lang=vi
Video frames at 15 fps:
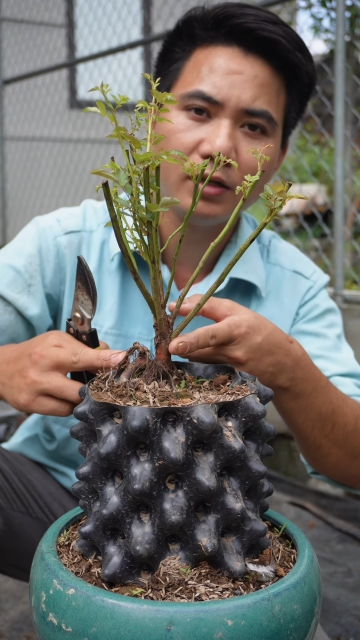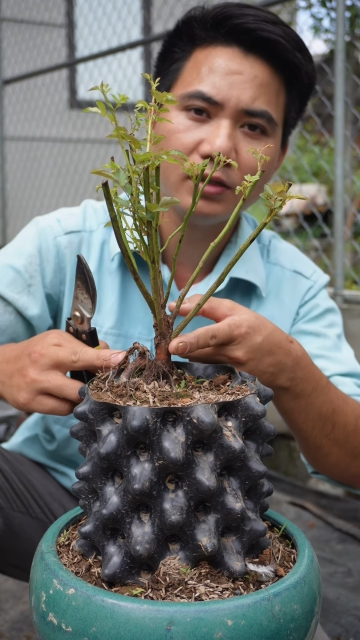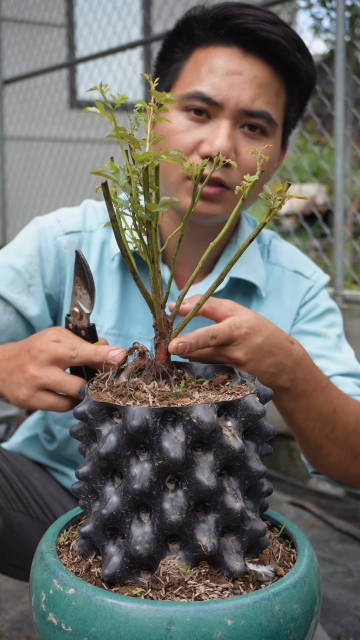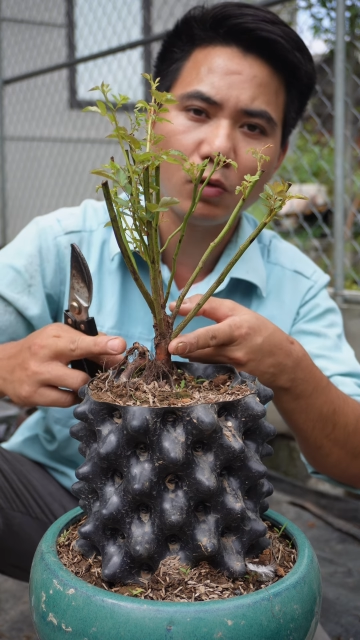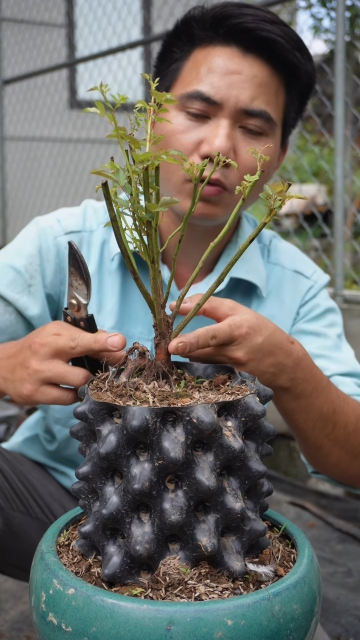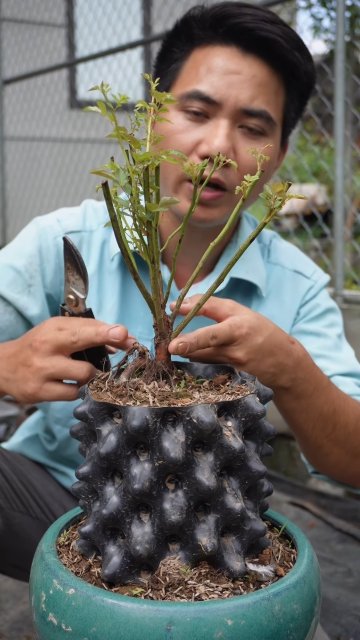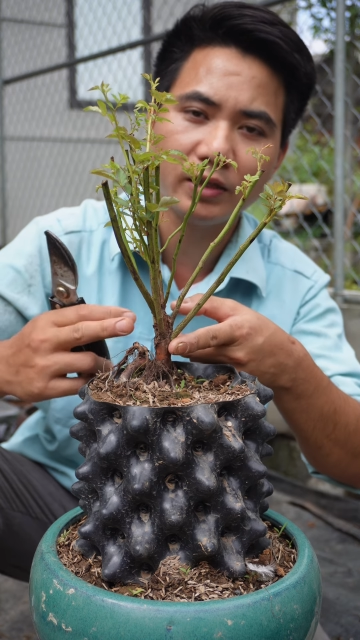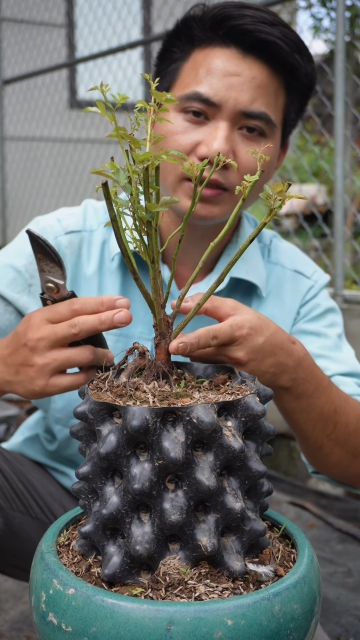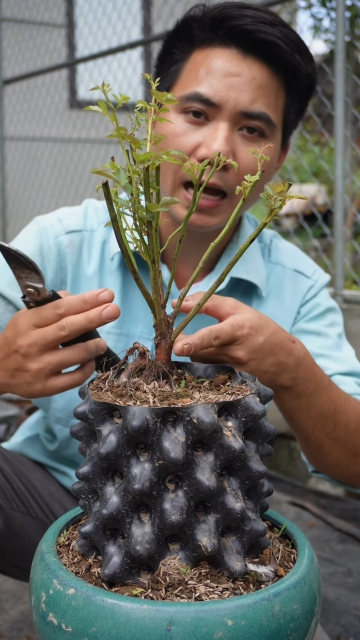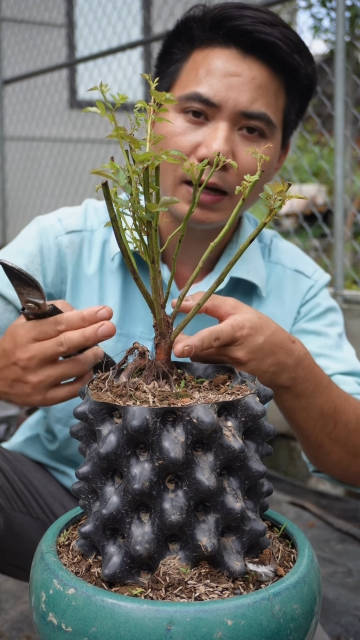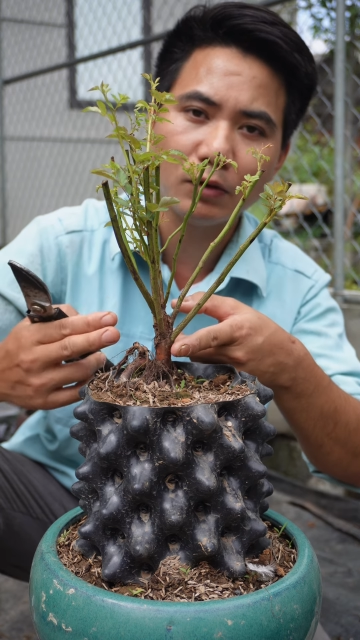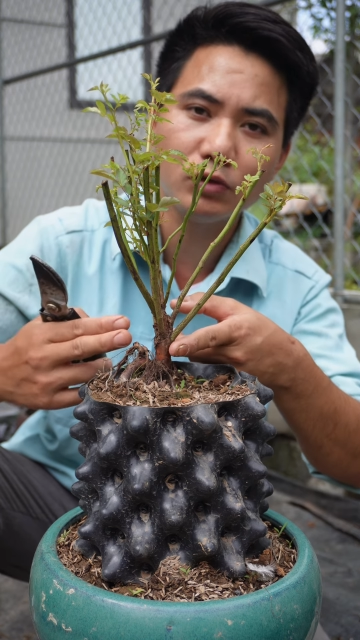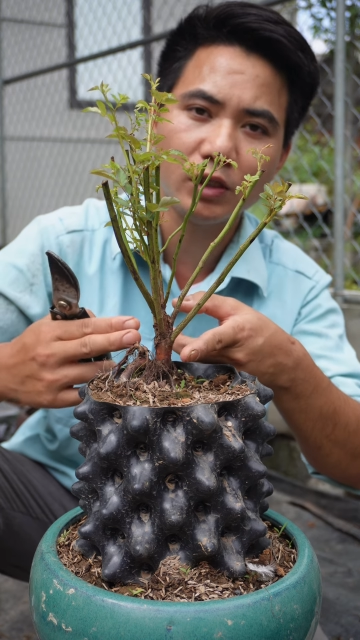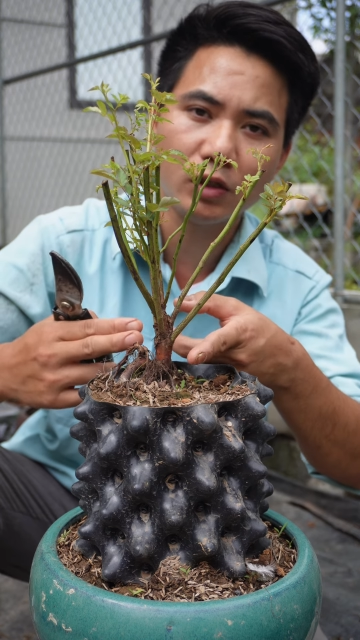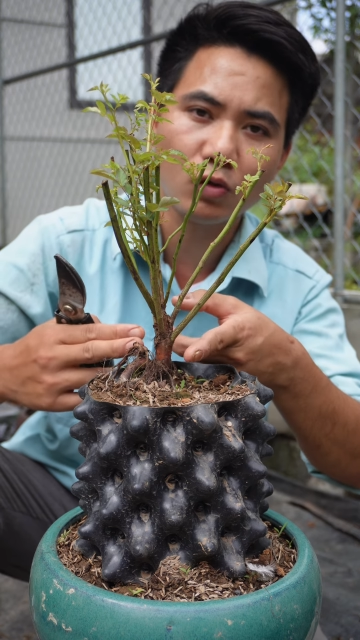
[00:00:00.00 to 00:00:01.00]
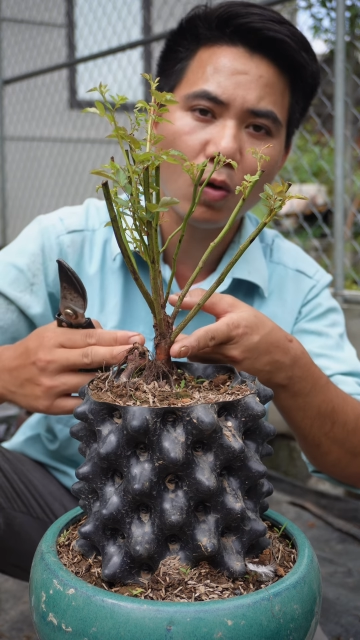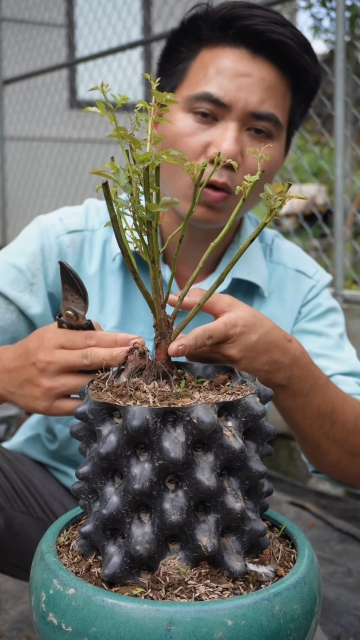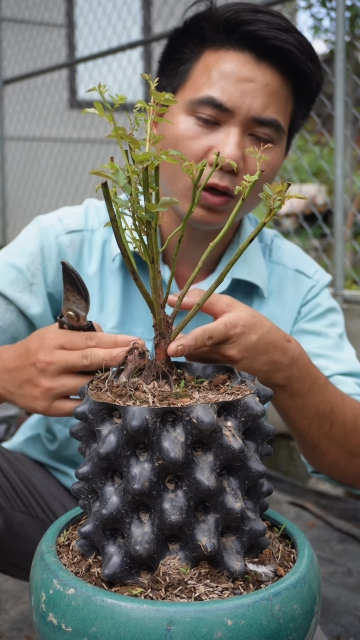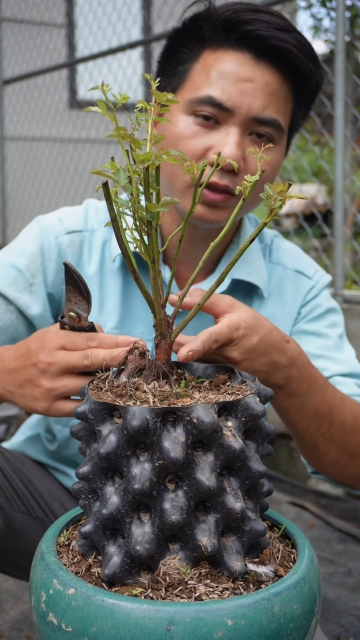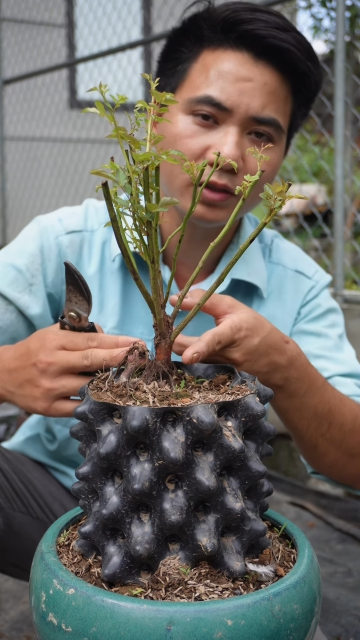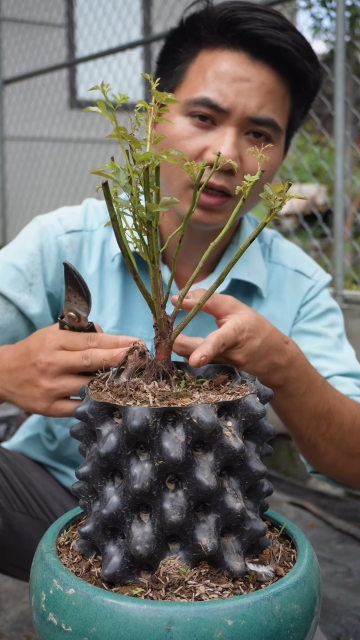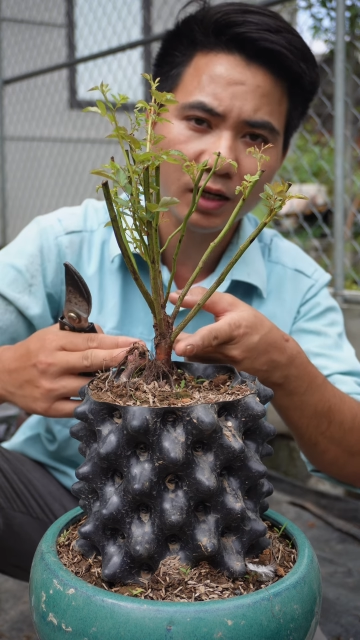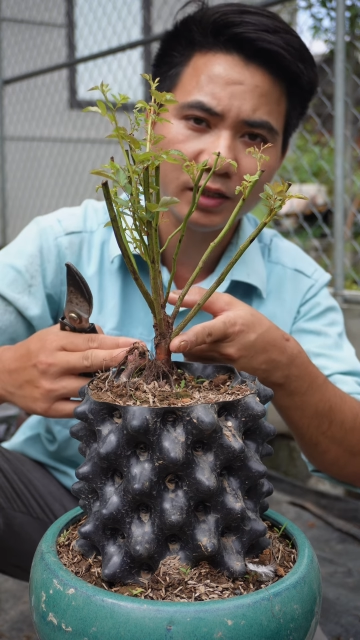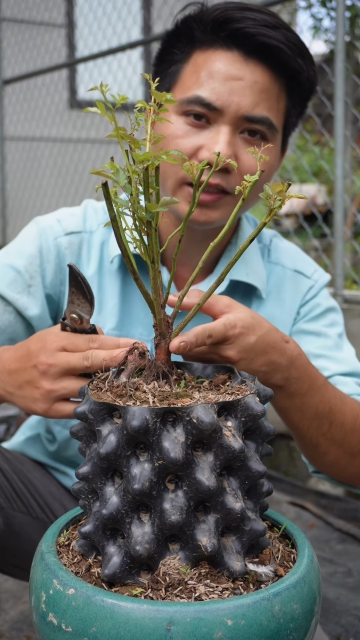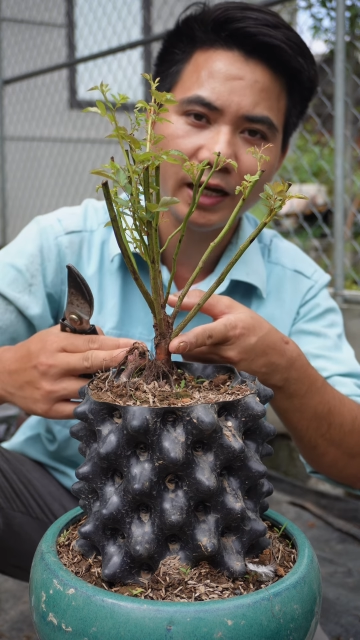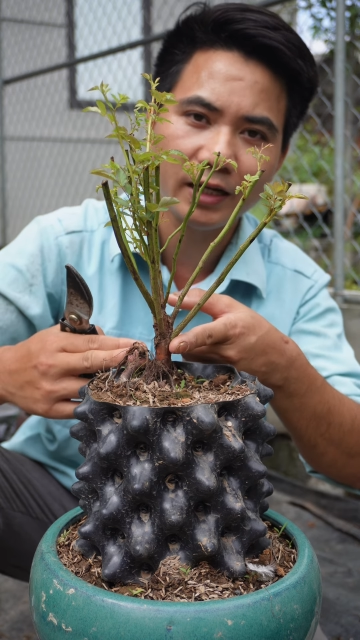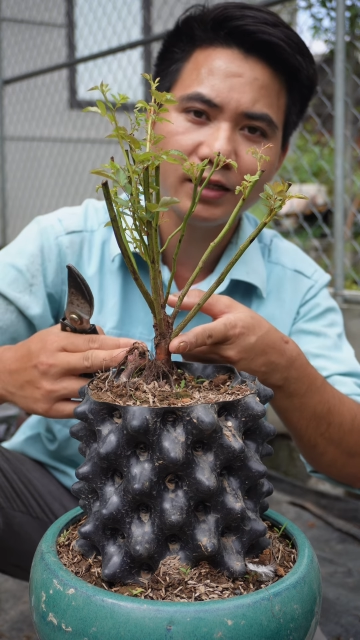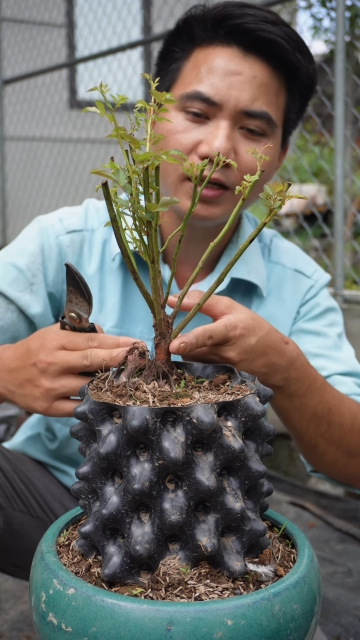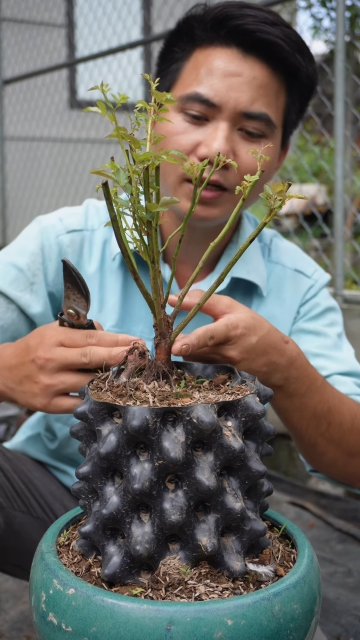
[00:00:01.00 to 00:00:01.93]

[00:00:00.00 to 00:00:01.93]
sau này tán nó sẽ to lên rất là nhanh.